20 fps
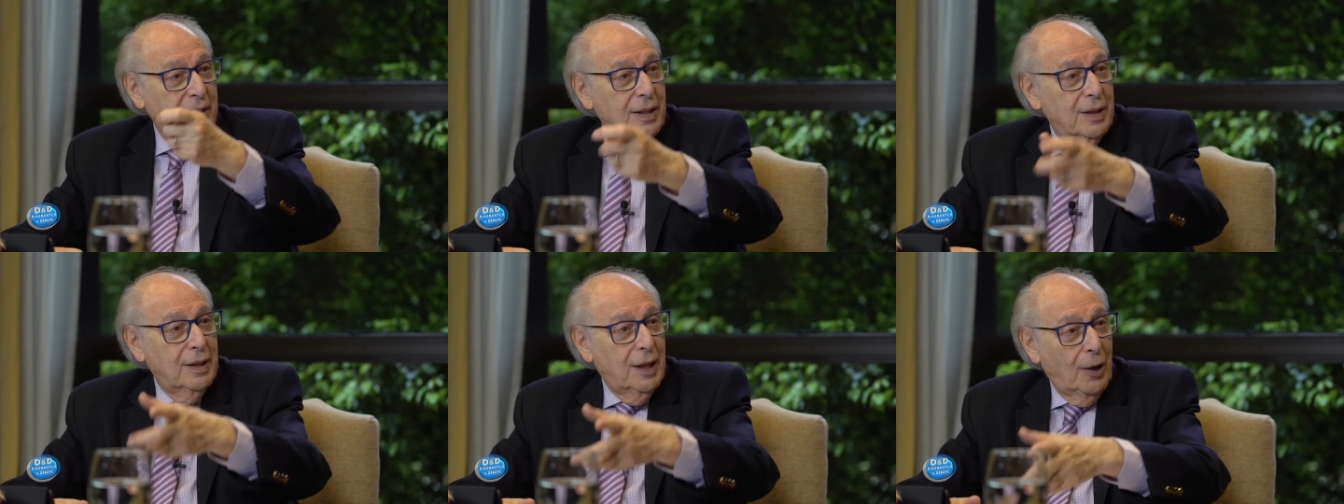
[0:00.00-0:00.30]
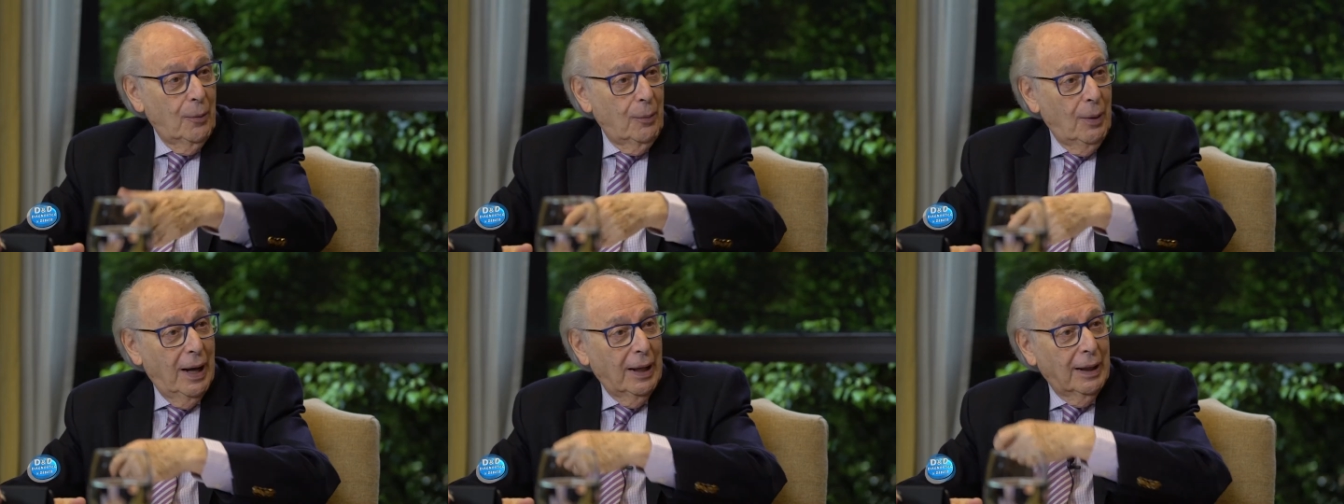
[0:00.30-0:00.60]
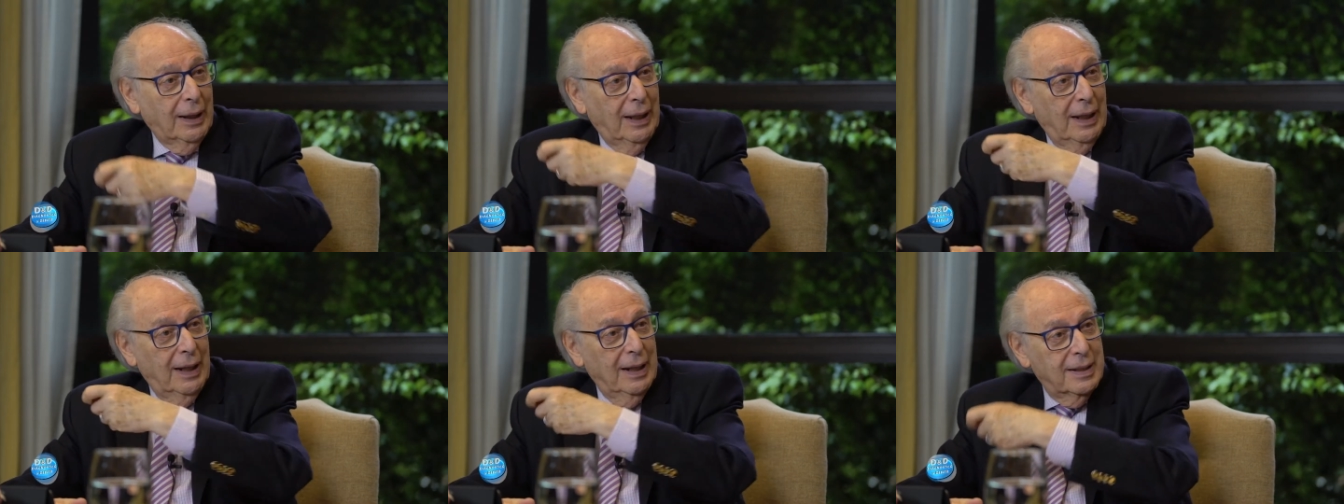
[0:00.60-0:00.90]

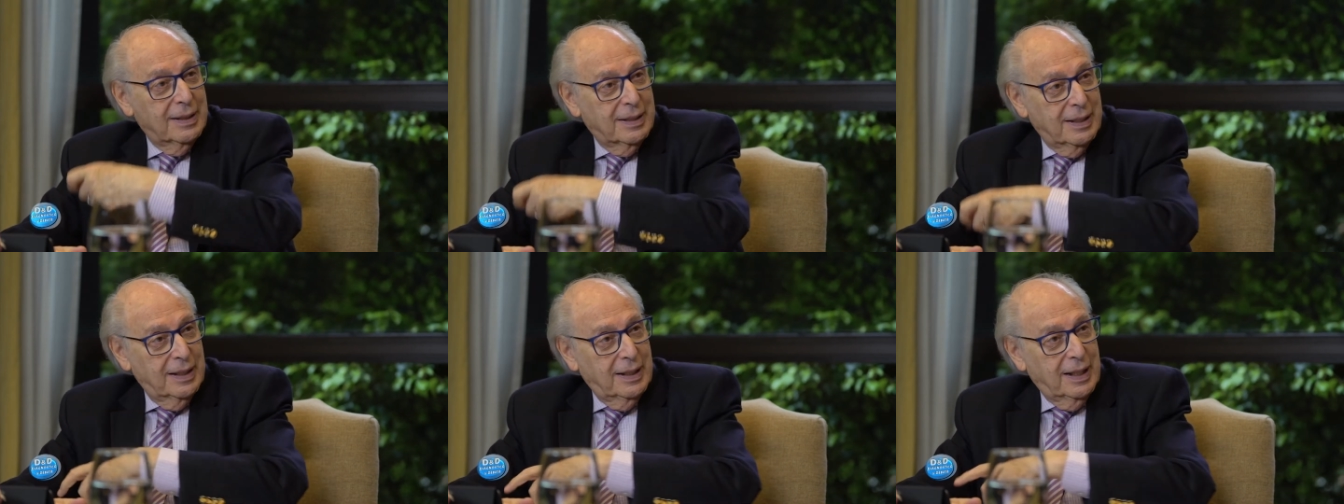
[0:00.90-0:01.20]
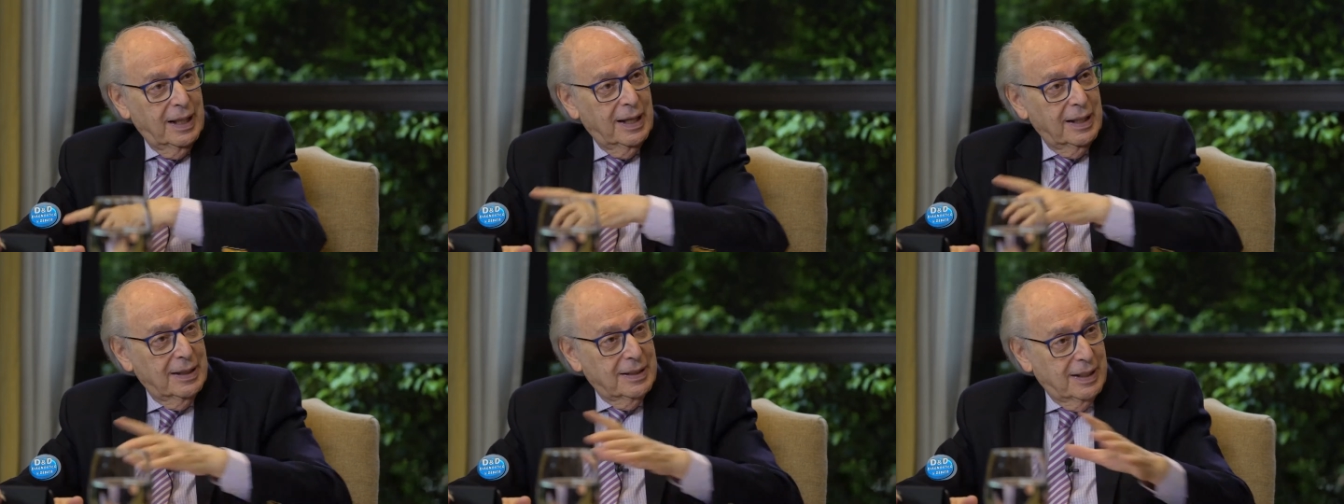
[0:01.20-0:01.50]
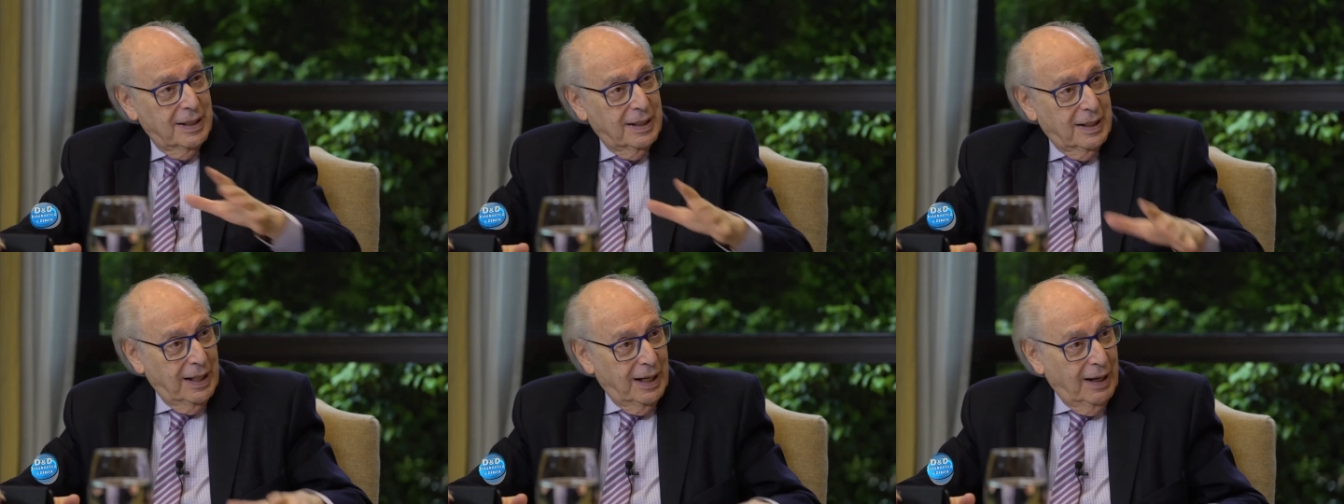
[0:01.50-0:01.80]
interbanking, etcétera,
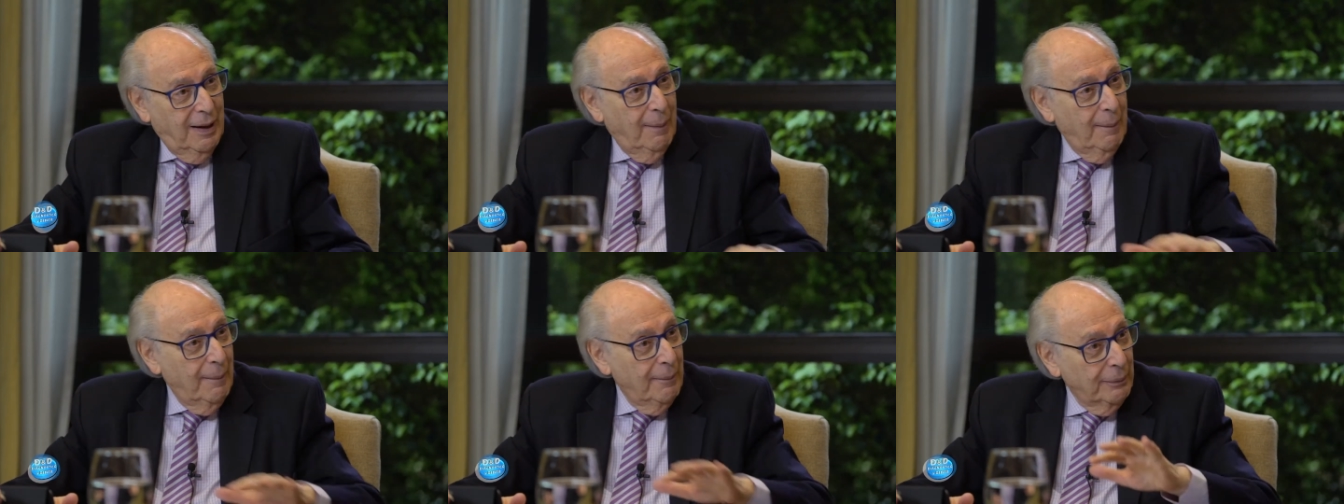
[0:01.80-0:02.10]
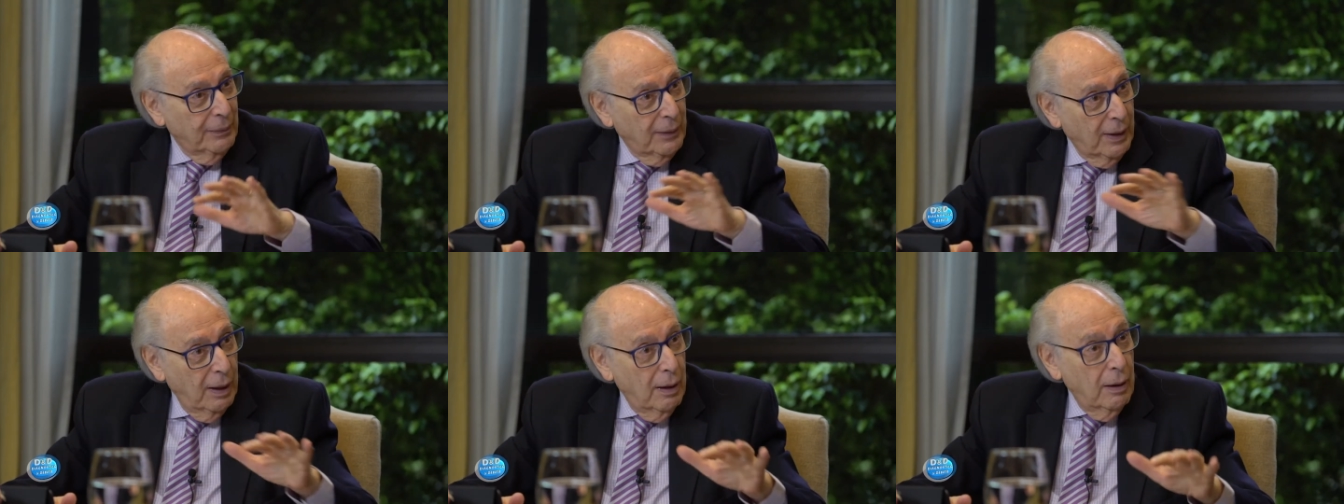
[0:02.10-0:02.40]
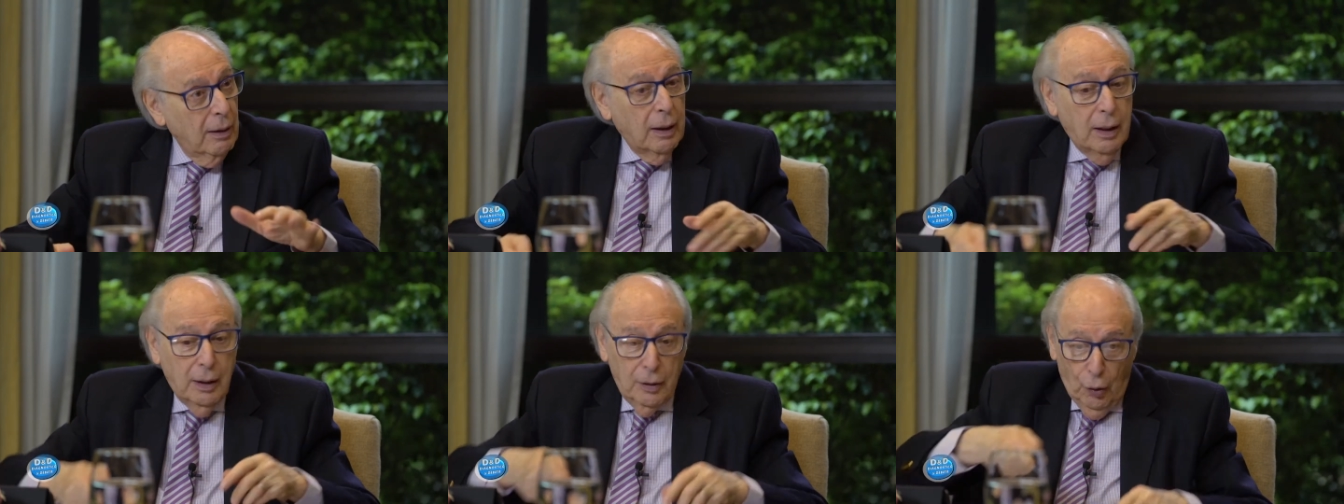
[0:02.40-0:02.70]
etcétera.
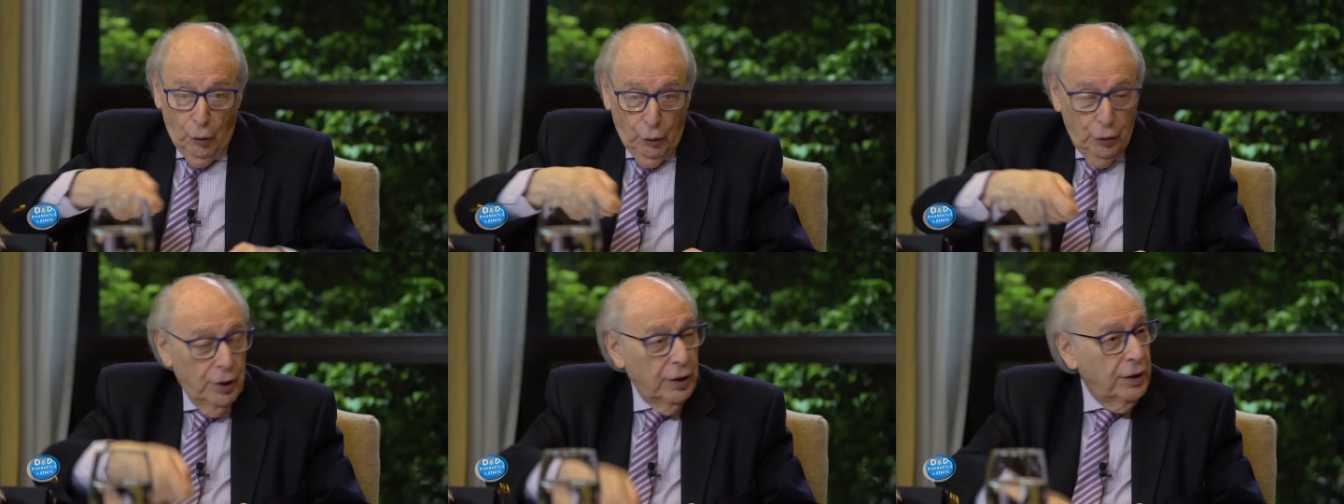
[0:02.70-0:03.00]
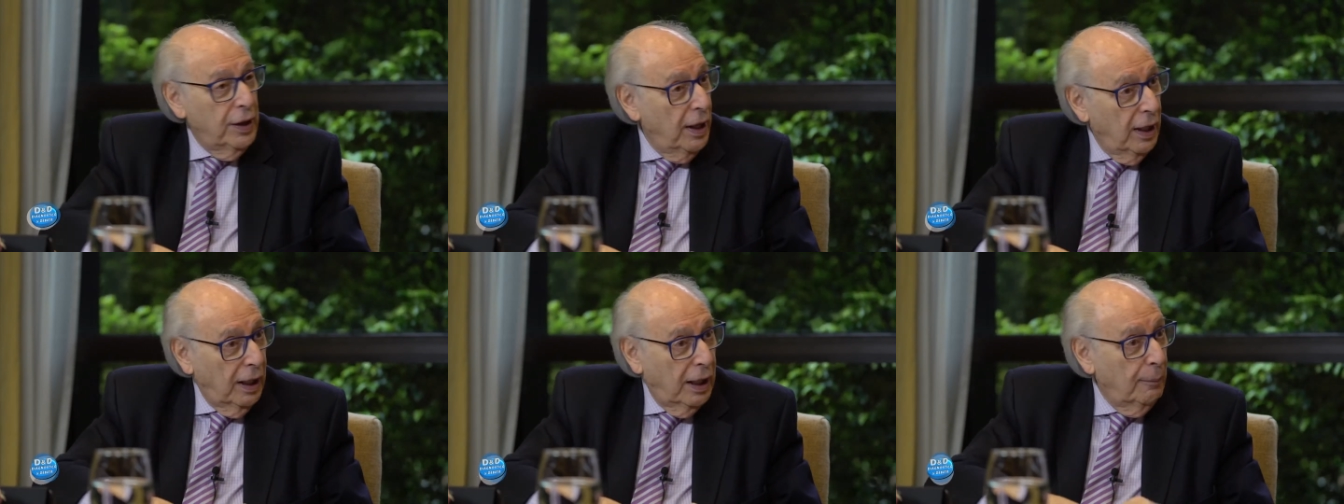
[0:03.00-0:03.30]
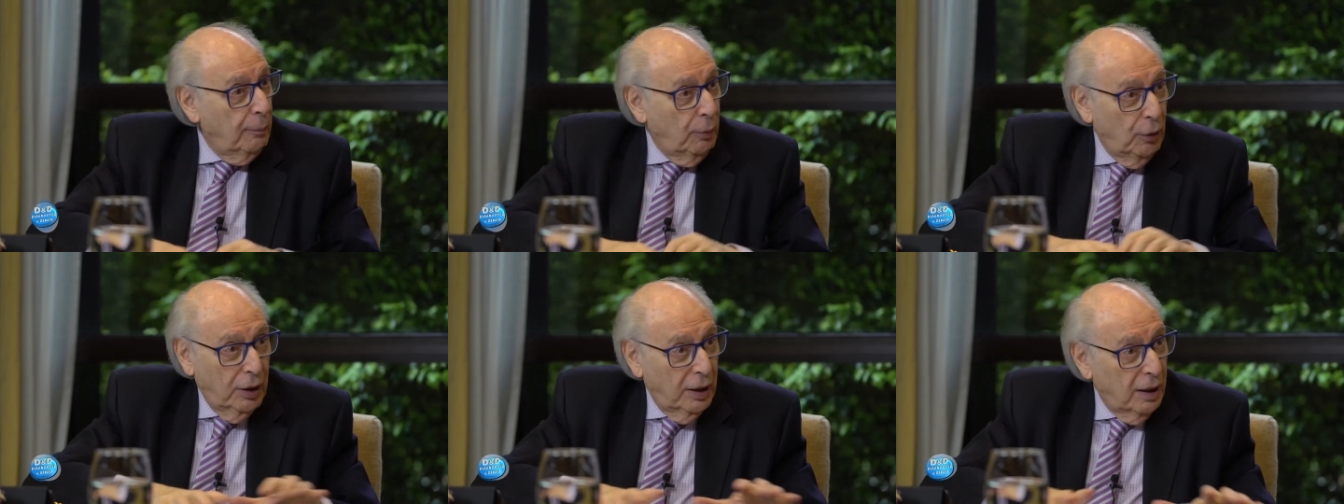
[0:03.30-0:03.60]
Que donde tenés
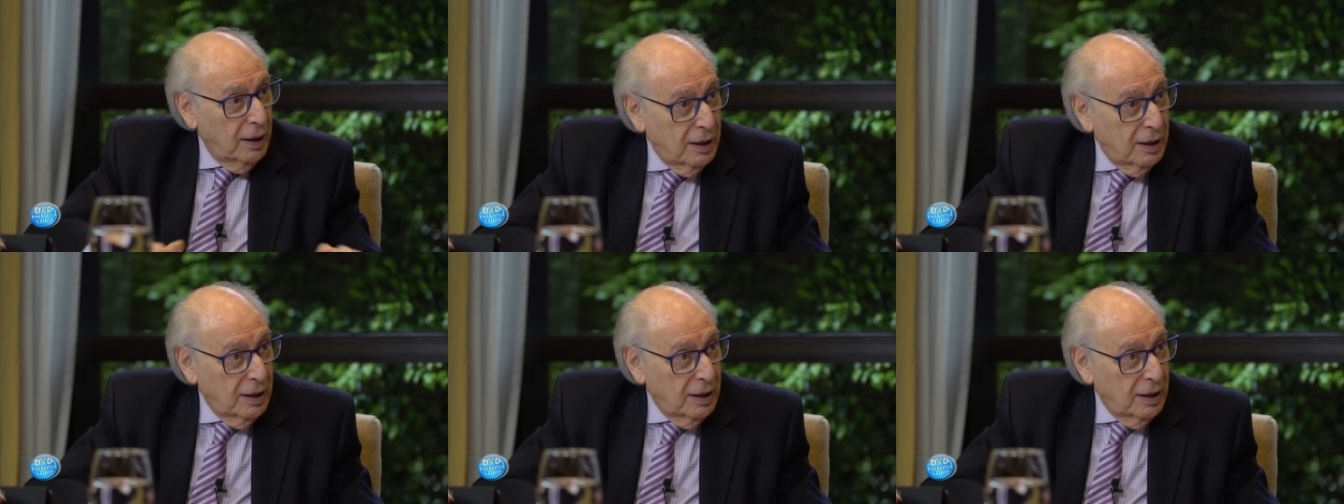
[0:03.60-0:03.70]
que poner